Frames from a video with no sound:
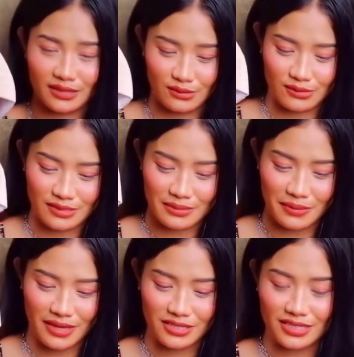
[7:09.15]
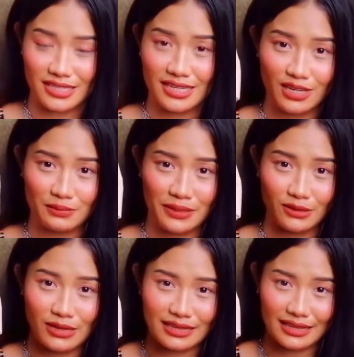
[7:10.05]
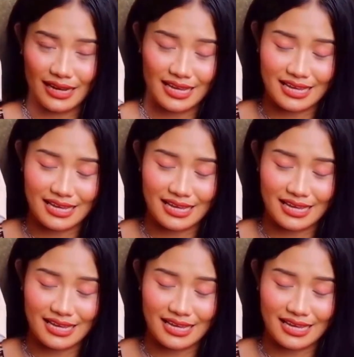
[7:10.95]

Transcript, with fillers: nitong si Beige kasi hindi ko pa to na-try,